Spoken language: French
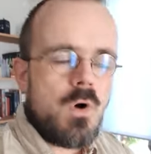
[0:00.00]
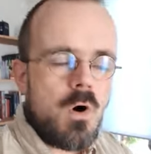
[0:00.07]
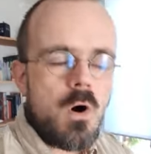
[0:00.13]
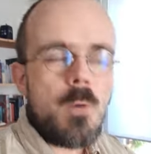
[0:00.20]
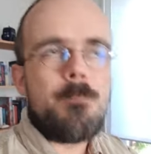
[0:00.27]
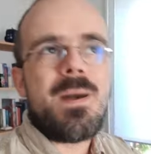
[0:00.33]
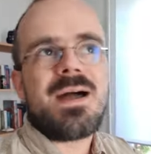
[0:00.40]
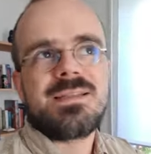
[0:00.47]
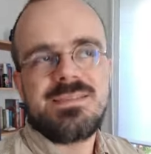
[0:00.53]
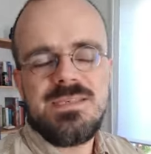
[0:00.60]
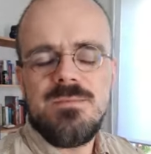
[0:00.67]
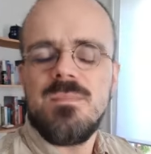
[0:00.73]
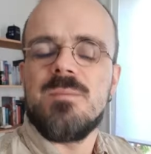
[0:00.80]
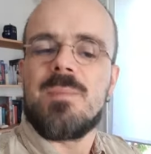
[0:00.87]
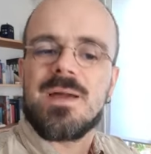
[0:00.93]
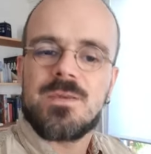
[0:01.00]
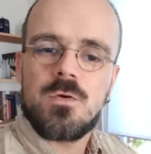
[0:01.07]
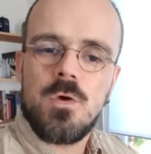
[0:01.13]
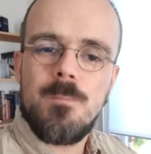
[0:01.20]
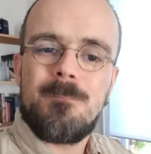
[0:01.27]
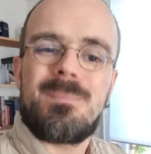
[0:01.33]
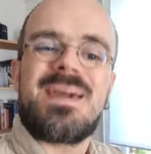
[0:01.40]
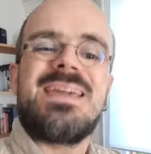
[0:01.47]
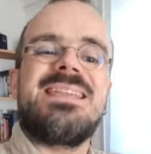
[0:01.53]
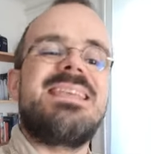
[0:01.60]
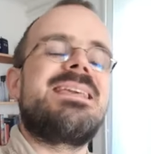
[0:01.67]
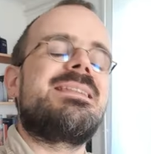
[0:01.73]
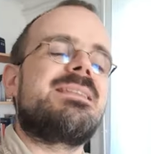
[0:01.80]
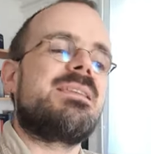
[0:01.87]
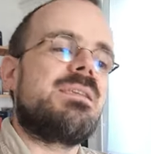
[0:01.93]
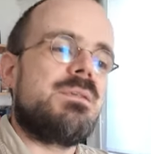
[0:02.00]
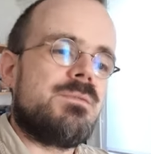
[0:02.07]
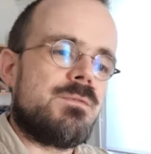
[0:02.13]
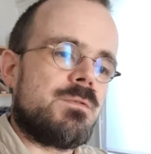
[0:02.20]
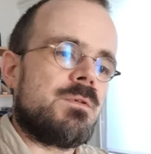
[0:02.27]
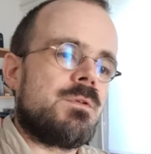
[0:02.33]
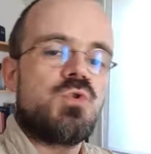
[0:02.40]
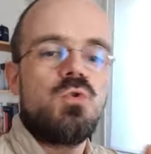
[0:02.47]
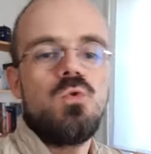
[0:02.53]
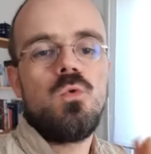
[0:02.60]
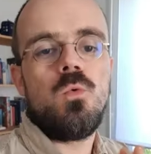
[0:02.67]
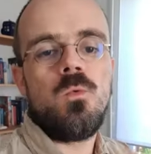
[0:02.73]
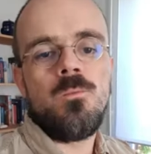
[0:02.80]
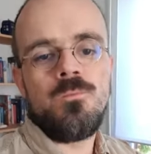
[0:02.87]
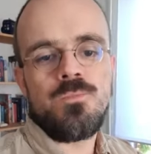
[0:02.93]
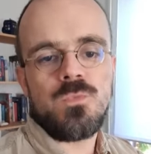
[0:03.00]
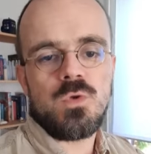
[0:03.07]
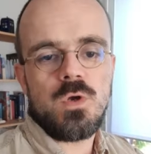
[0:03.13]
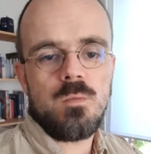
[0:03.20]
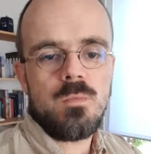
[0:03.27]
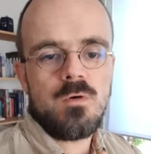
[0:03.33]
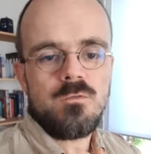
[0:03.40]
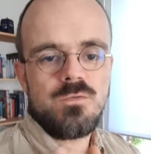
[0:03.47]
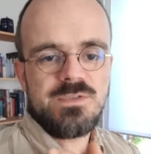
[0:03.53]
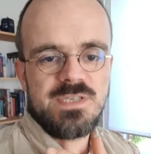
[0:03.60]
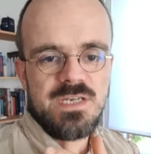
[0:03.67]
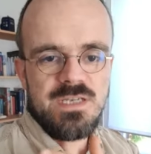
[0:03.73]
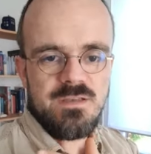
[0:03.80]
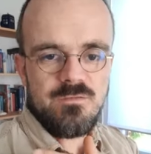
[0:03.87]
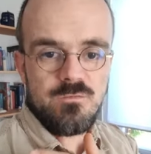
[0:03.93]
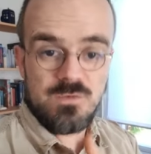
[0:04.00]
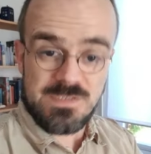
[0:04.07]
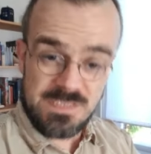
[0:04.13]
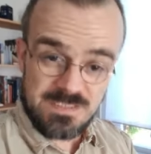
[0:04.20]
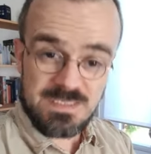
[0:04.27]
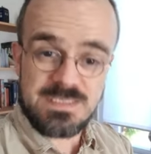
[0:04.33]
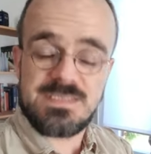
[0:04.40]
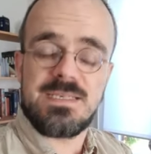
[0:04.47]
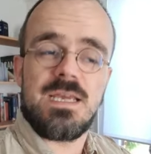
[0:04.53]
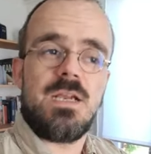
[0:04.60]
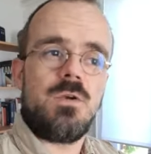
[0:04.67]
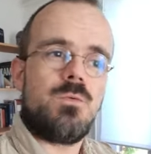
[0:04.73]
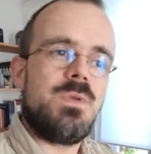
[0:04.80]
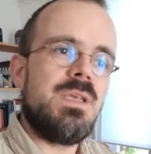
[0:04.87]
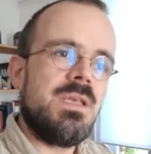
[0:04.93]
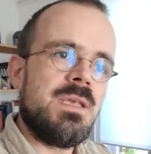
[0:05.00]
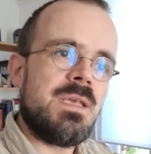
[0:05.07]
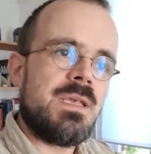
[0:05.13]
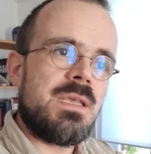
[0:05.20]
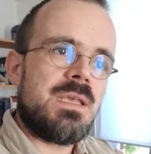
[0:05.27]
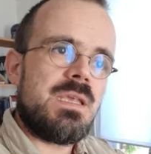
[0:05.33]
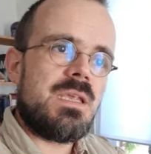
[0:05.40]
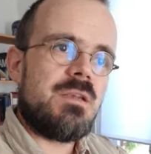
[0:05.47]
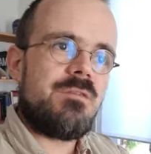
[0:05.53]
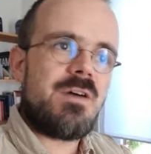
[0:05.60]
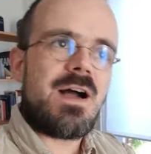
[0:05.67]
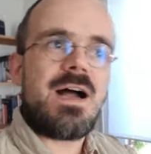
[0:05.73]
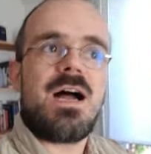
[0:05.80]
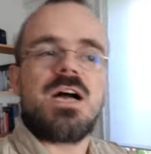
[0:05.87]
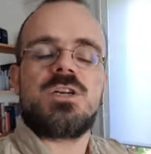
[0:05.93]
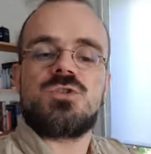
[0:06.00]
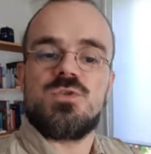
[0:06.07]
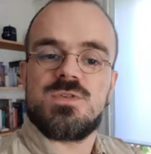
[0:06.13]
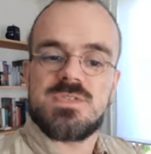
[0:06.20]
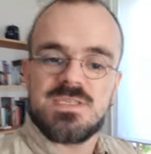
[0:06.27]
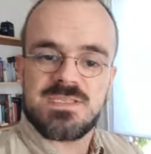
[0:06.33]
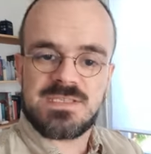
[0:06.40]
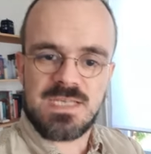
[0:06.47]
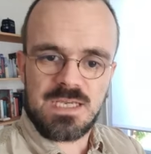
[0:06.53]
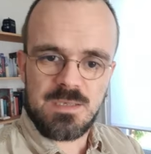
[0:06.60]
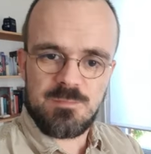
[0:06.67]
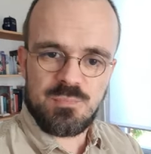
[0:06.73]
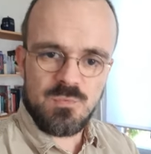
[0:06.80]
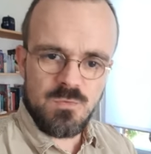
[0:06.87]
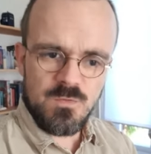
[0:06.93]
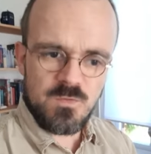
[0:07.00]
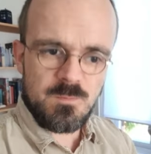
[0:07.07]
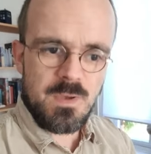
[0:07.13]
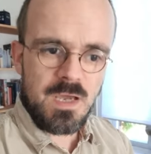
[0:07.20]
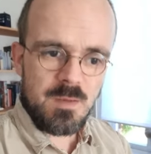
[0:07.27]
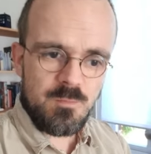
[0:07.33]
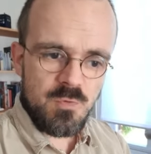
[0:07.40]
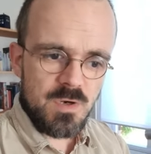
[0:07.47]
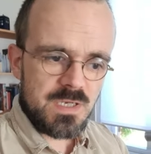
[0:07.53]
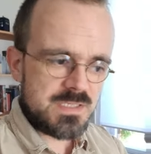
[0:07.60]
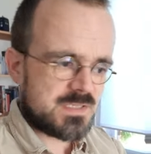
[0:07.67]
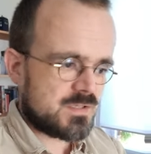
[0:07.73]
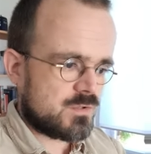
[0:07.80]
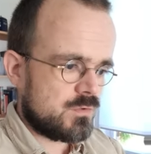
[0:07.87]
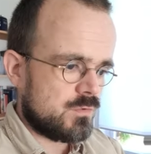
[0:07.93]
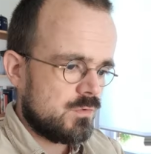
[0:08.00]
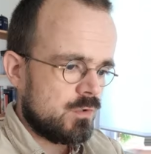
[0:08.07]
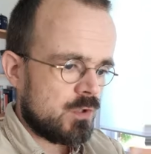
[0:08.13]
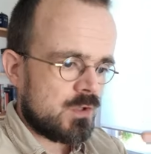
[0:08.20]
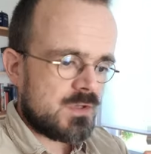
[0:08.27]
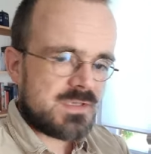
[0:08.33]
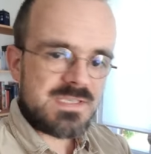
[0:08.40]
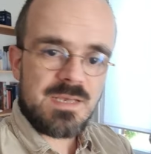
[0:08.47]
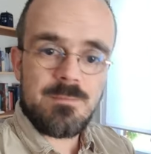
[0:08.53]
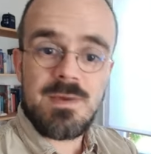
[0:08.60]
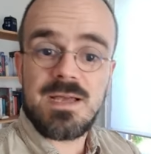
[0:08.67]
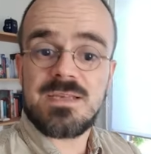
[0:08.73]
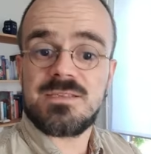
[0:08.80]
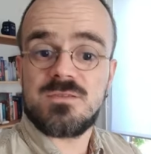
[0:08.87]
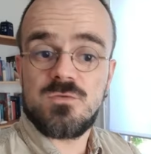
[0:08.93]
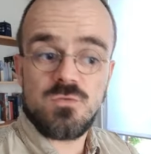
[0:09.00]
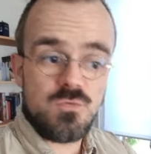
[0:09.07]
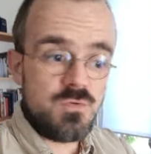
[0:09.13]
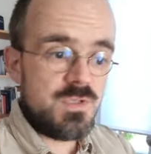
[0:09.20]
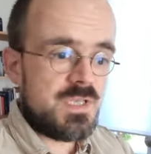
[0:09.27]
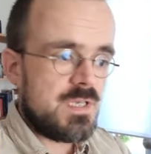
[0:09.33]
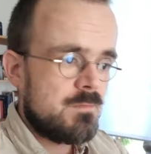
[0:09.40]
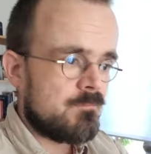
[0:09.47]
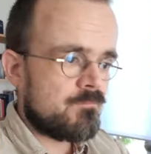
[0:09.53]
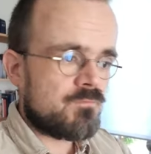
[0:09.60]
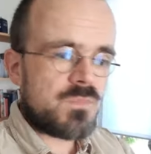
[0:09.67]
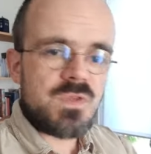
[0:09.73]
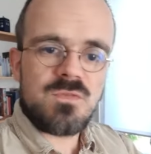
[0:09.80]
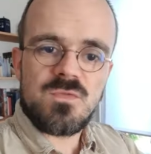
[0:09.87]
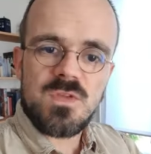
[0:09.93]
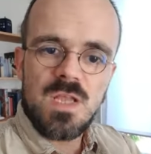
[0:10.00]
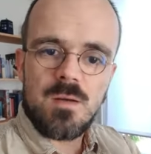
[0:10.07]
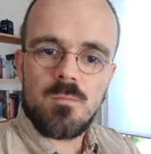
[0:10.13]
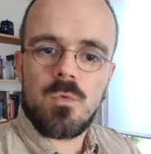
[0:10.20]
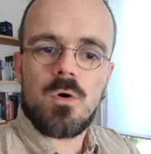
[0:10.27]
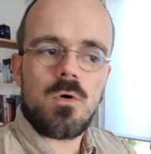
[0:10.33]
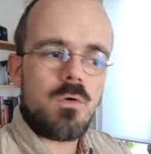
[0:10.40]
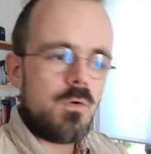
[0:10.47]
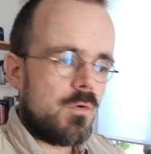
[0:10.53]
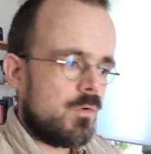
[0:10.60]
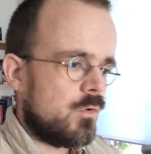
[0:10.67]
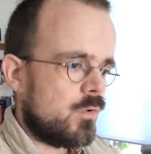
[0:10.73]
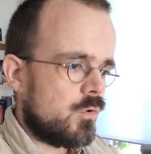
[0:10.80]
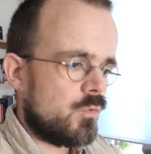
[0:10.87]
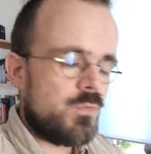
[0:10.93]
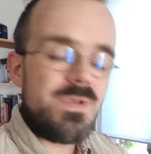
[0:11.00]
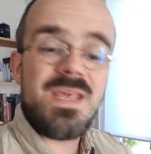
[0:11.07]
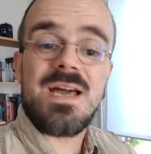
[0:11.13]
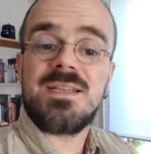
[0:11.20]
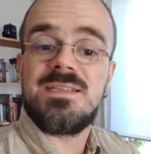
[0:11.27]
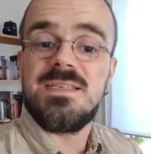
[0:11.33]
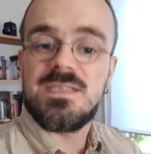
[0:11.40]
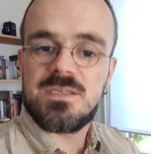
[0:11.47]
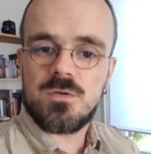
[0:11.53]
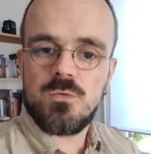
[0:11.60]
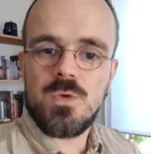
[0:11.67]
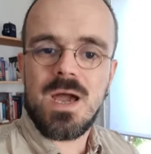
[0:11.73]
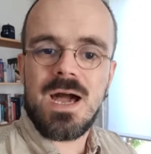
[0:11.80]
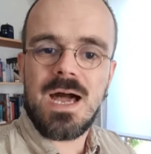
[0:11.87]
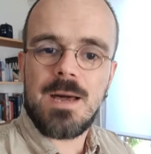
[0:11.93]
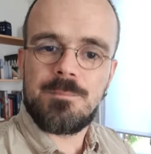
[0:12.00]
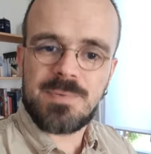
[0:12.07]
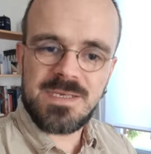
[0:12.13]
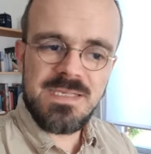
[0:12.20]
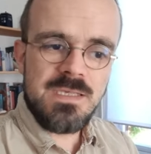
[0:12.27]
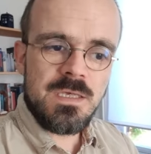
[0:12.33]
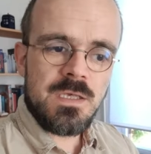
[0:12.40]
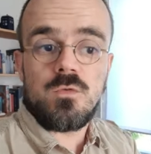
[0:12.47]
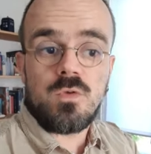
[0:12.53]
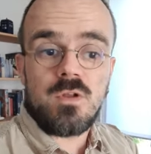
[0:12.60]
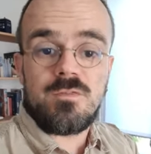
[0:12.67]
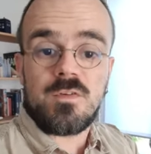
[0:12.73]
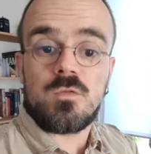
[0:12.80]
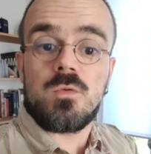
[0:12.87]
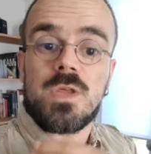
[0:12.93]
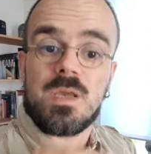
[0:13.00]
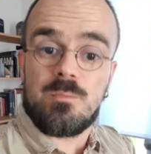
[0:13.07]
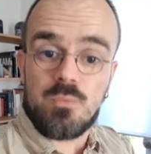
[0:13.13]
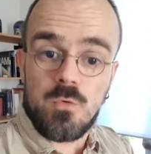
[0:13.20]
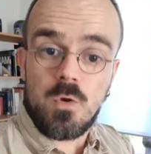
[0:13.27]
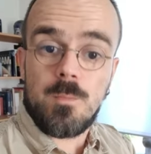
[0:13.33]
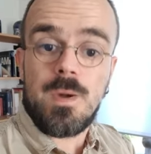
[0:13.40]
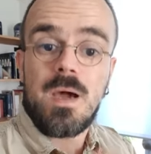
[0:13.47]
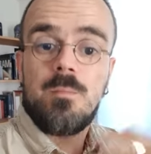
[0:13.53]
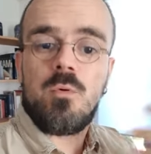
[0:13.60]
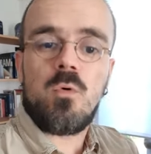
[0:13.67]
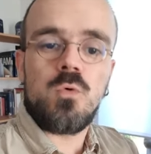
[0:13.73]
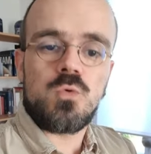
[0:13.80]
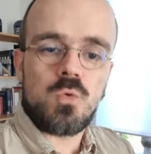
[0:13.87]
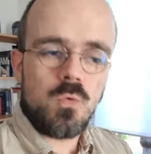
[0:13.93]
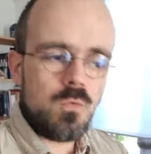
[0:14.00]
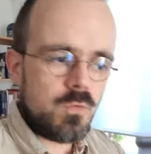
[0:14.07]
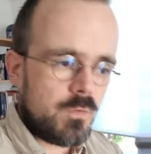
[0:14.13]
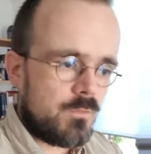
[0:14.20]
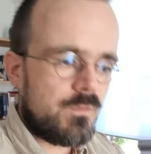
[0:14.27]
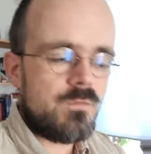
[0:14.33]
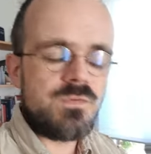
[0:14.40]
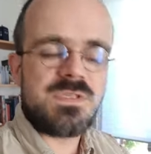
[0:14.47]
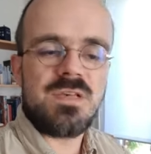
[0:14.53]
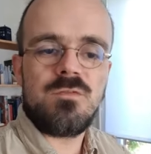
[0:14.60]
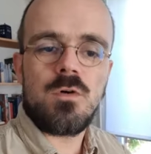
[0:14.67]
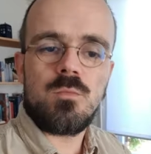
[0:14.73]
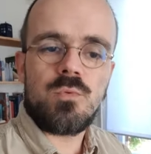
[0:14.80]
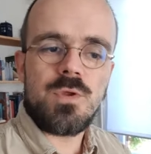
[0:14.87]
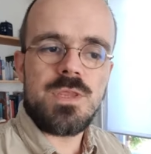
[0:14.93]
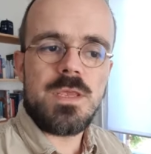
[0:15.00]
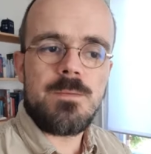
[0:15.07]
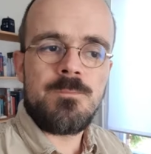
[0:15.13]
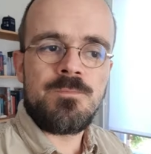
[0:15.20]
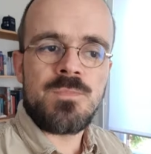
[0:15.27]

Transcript: en partie mais pas que prédictive selon comment vous allez vous adresser à lui il va ajuster sa réponse par rapport à ce que sa base de données finalement euh, lui indique, lui a appris sur la façon de répondre par rapport au ton que vous, vous avez employé.